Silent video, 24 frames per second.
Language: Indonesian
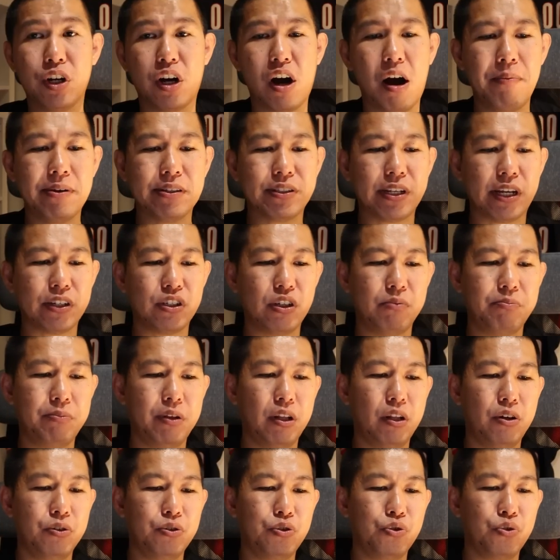the comment section
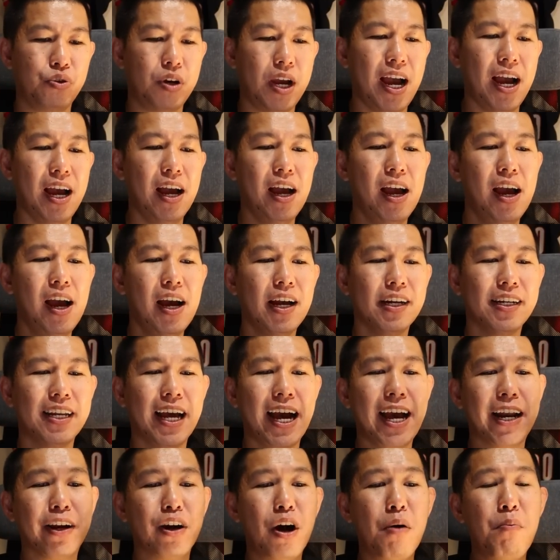below juga.
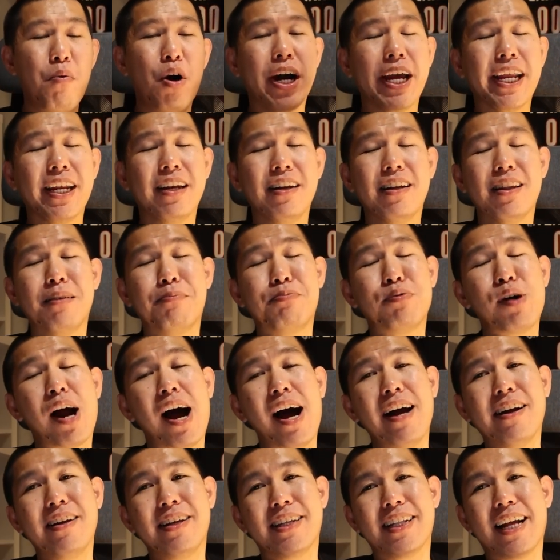Dan ngomongin
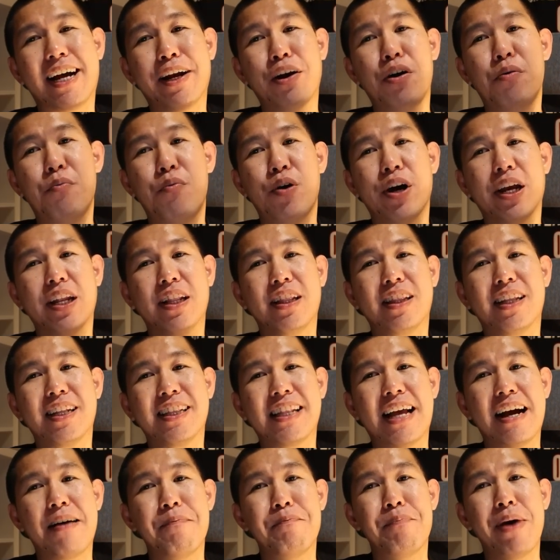LeBron, kita akan ngomongin
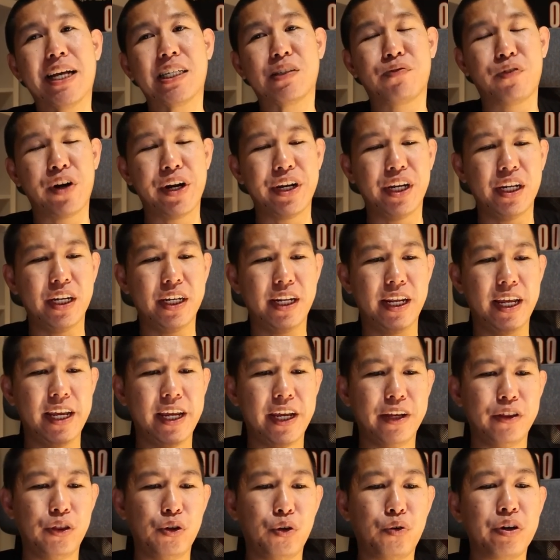tentang best friend
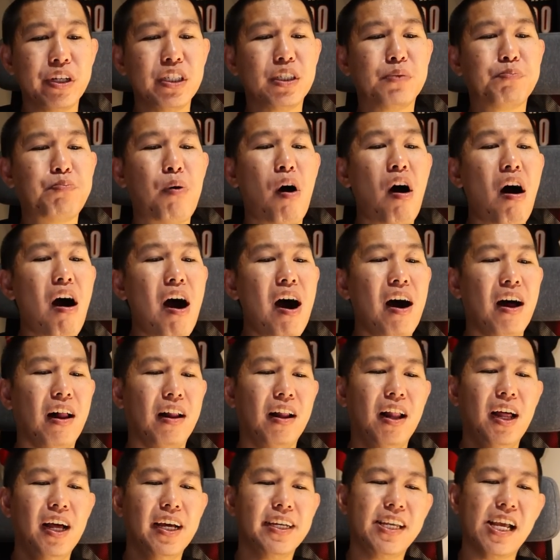dia yaitu Chris
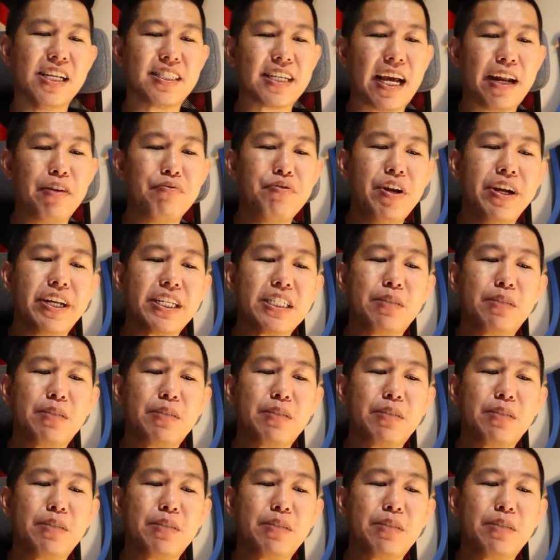Paul. Ya sekarang udah